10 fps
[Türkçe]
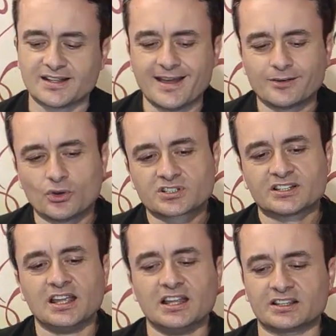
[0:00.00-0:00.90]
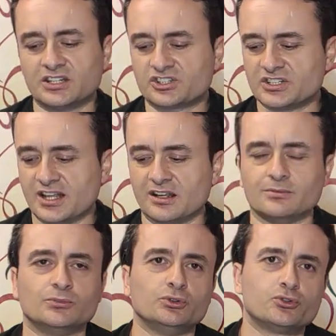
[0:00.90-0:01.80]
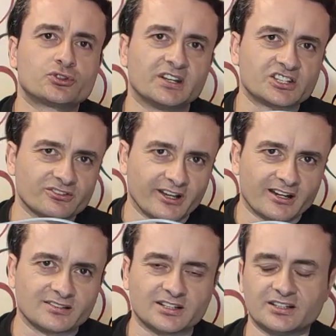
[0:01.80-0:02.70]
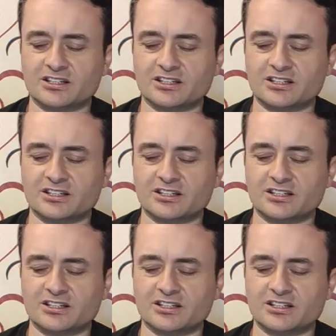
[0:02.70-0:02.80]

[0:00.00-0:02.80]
Eğer yoksa da elektrikçiden alın. Bu 3 lira civarındadır.